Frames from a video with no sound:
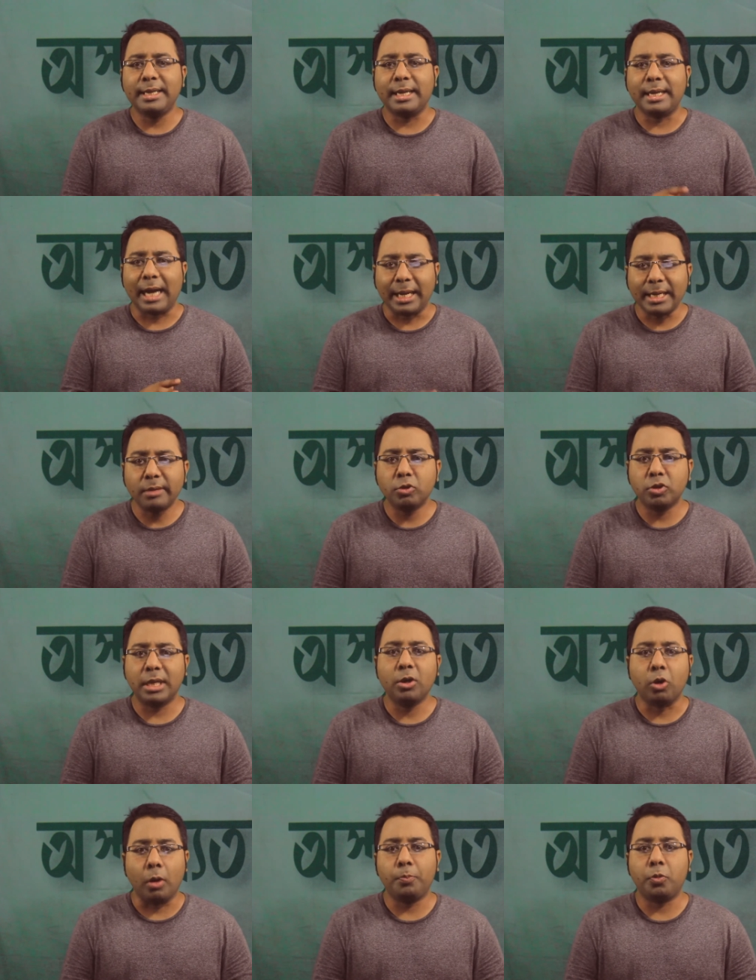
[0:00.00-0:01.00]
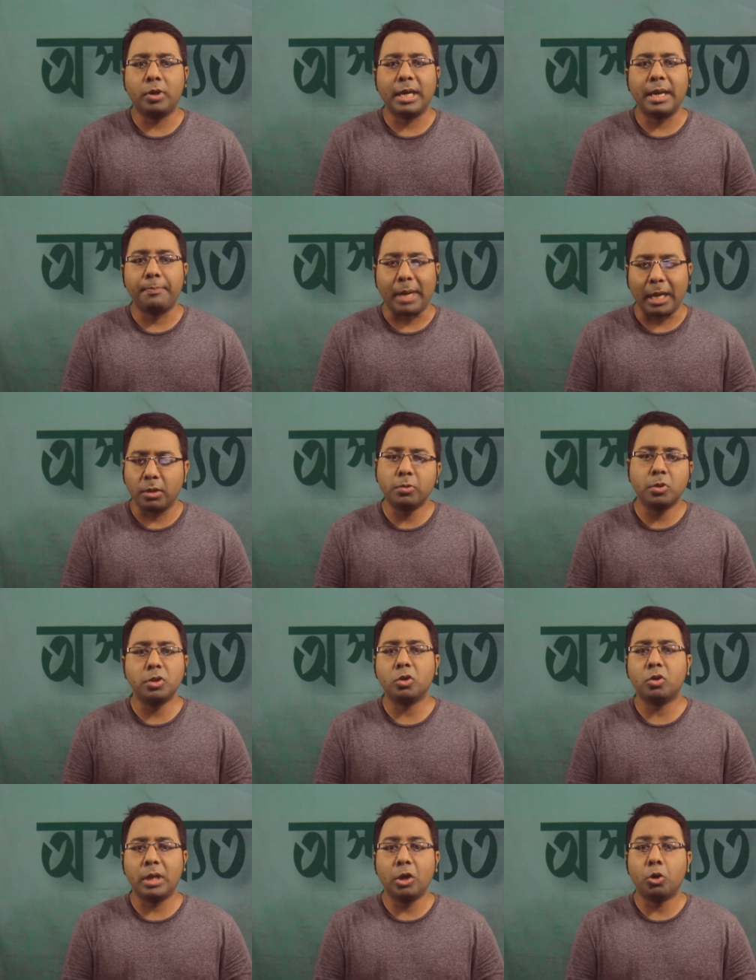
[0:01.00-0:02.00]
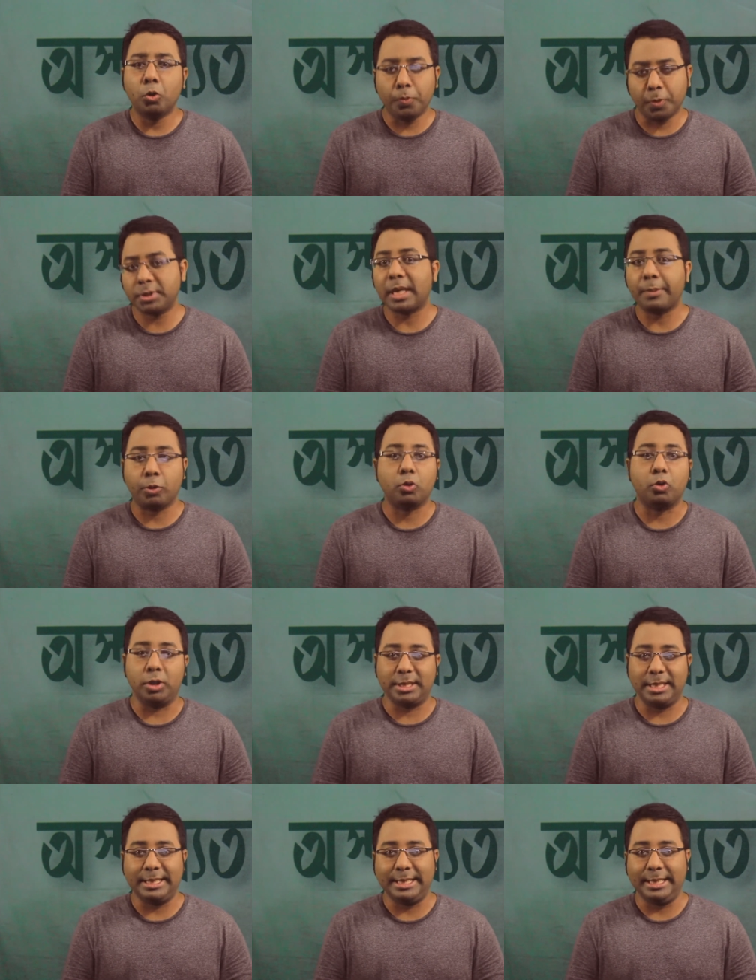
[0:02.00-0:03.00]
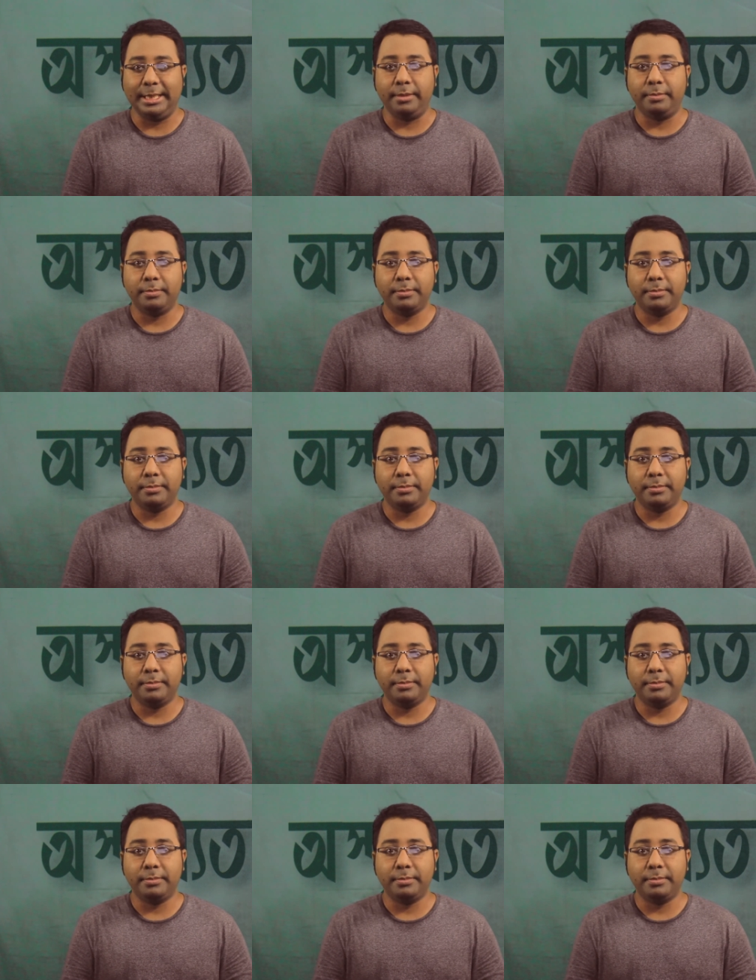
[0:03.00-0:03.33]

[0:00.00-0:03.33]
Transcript: একটি কাঠামোতে গল্পটিকে প্রাণবন্ত করে উপস্থাপন করেছেন তিনি